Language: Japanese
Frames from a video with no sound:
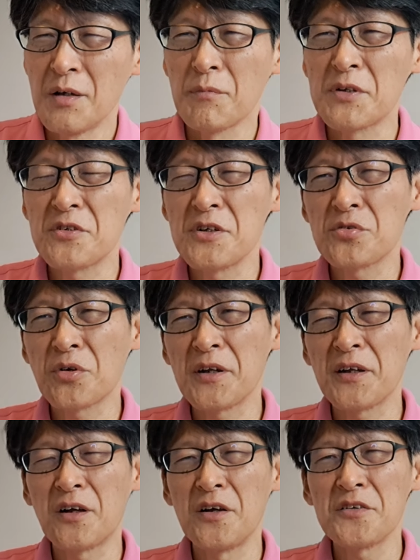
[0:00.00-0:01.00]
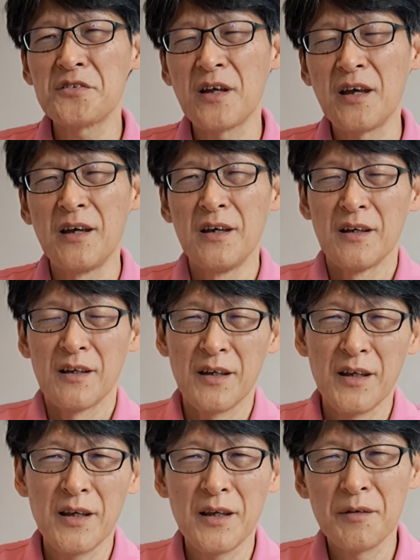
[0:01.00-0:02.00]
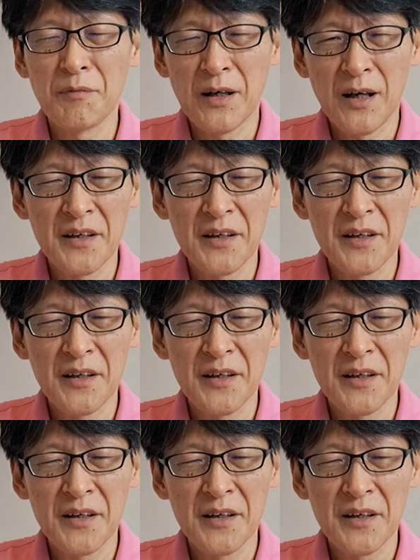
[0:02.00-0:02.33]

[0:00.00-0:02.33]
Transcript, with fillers: 別にそれに関して、えー、まあ、